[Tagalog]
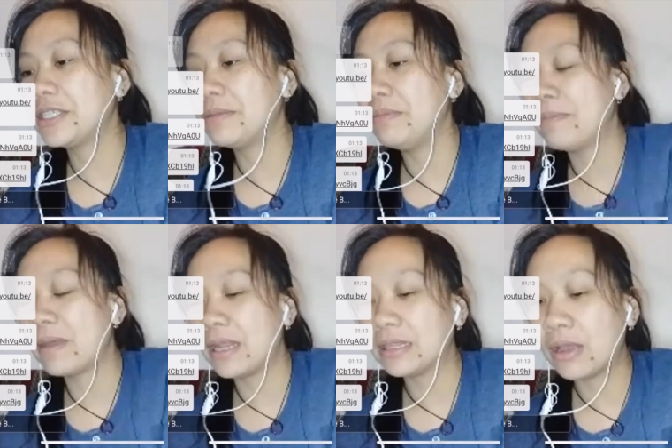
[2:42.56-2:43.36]
B
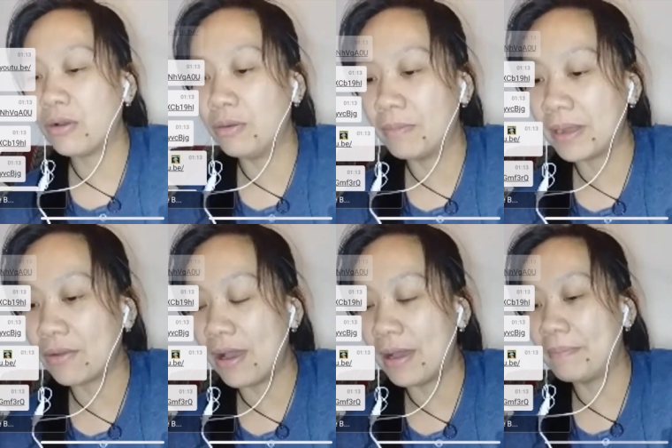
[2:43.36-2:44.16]
para tahom, para
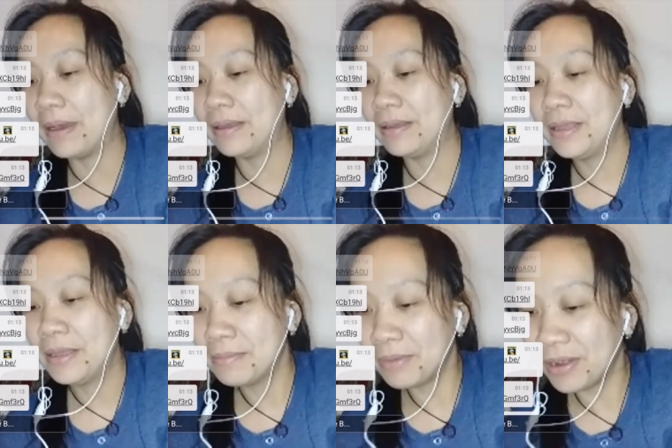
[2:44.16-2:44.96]
gwapa.
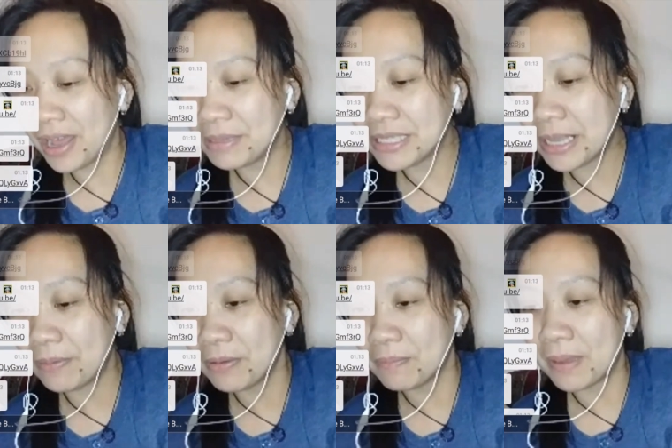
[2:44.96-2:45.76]
Baka namin si
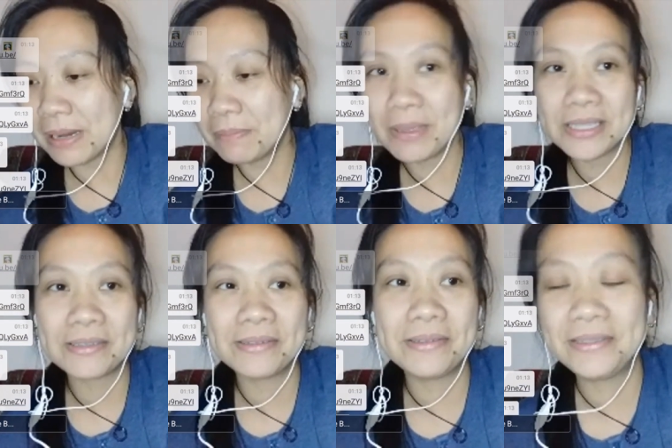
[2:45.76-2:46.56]
profile
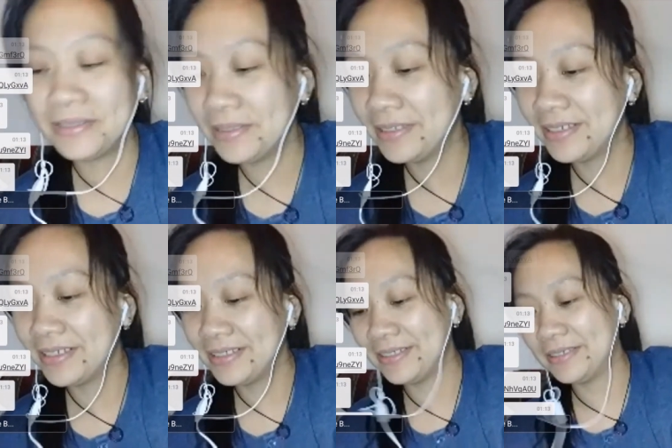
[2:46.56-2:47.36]
Pixu.
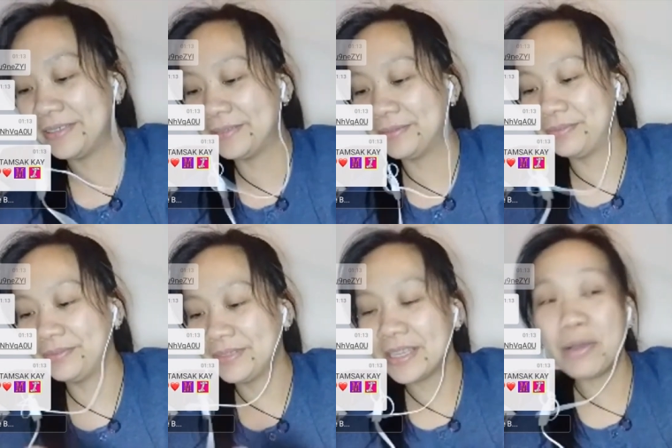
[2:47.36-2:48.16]
Hmm.
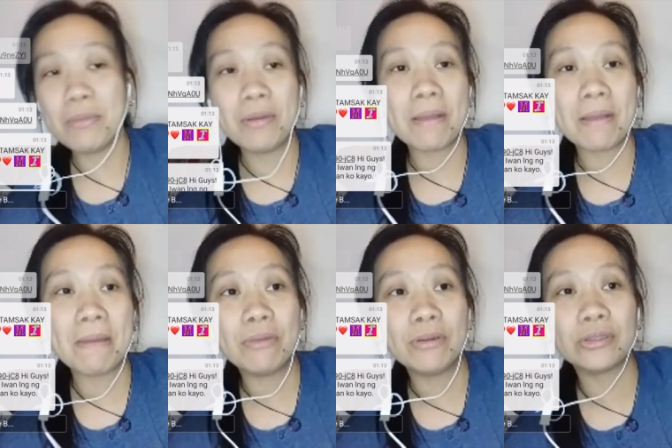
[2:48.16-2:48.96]
Gaw mo, mga man
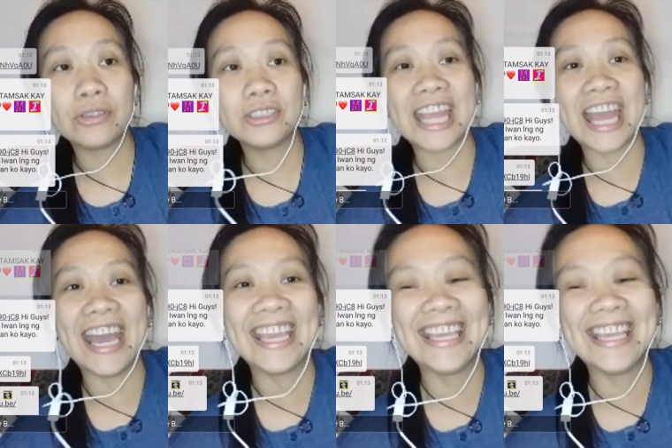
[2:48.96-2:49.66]
buto, chay.